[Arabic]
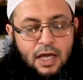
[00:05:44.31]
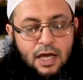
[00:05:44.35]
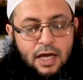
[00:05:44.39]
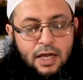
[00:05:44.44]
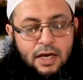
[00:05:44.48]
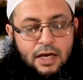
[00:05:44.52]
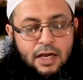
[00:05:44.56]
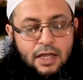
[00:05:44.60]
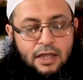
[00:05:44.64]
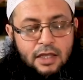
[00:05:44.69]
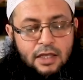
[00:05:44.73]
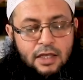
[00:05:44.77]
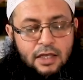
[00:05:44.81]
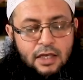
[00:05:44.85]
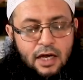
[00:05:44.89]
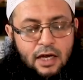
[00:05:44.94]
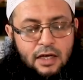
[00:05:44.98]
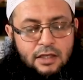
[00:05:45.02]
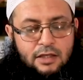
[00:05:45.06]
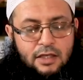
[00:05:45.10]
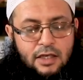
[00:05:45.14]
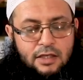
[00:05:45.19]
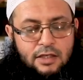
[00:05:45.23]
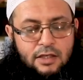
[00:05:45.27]
الذي
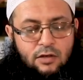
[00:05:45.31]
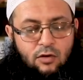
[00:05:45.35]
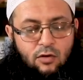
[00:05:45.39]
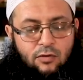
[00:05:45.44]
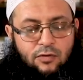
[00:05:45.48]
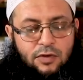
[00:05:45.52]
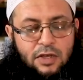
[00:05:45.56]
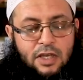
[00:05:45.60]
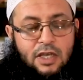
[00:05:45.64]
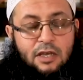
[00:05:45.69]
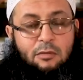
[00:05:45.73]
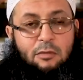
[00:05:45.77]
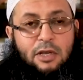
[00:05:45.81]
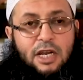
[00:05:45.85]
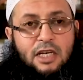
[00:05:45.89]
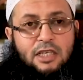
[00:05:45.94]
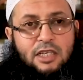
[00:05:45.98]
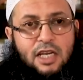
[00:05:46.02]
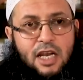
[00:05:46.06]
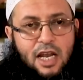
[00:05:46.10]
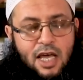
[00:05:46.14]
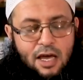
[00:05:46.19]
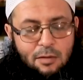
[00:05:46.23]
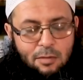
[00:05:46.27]
أغتسل فيه من
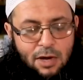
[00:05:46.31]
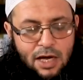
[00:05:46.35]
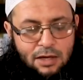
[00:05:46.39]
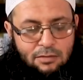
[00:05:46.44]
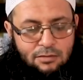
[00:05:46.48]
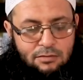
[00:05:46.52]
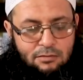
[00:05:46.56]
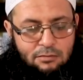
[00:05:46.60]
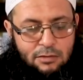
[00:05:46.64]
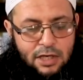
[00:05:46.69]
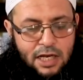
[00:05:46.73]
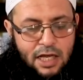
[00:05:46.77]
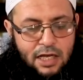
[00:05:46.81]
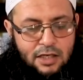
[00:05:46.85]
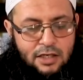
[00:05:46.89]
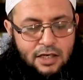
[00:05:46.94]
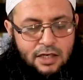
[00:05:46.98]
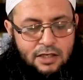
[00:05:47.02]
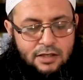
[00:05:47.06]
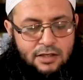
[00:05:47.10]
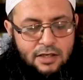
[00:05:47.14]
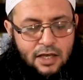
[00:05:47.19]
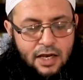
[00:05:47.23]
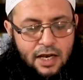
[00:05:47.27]
الجنابة من أجل
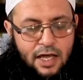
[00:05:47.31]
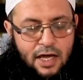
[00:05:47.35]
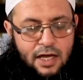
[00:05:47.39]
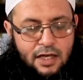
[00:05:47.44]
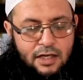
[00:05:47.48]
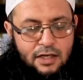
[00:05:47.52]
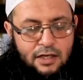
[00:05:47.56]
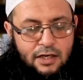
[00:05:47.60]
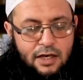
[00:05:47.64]
الصلاة